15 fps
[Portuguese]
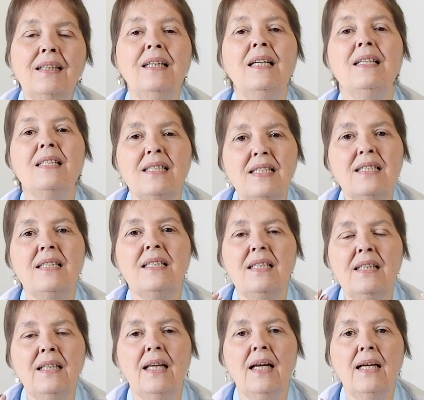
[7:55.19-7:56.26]
que esses
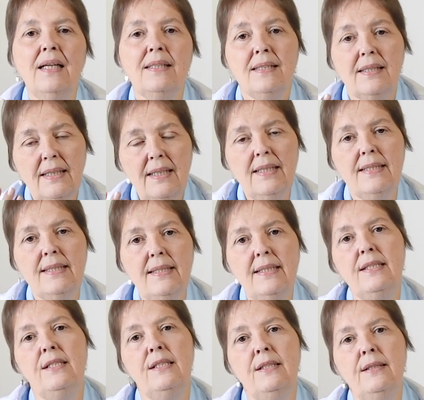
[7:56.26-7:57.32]
sinais
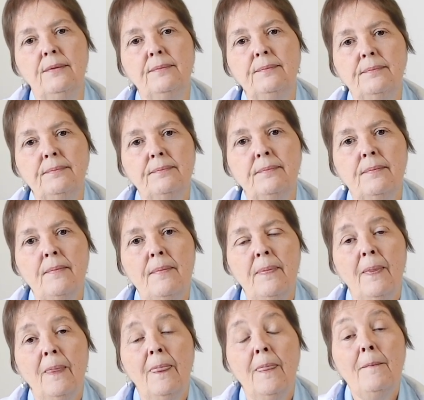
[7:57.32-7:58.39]
existiam.
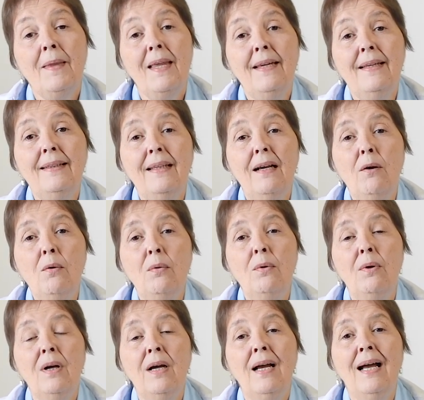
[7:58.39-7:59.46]
Então,
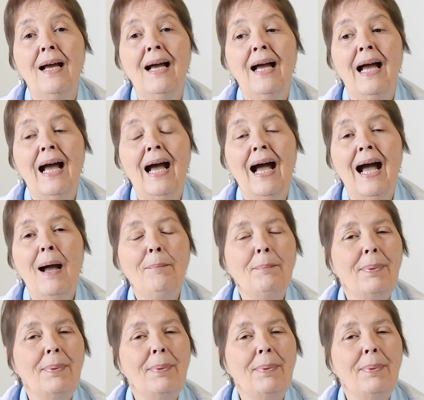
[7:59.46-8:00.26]
a